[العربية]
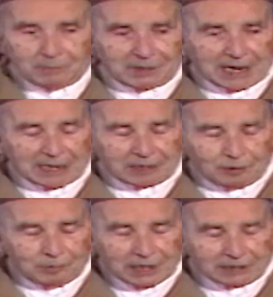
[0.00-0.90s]
المرحلة
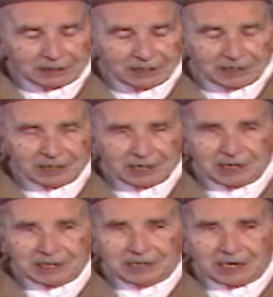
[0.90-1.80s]
الأولى
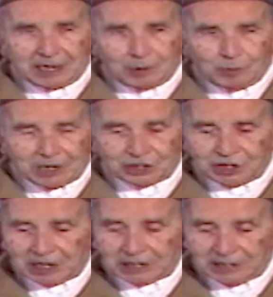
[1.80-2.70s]
إذا
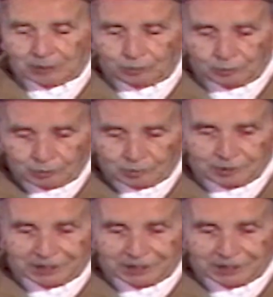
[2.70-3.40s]
وجده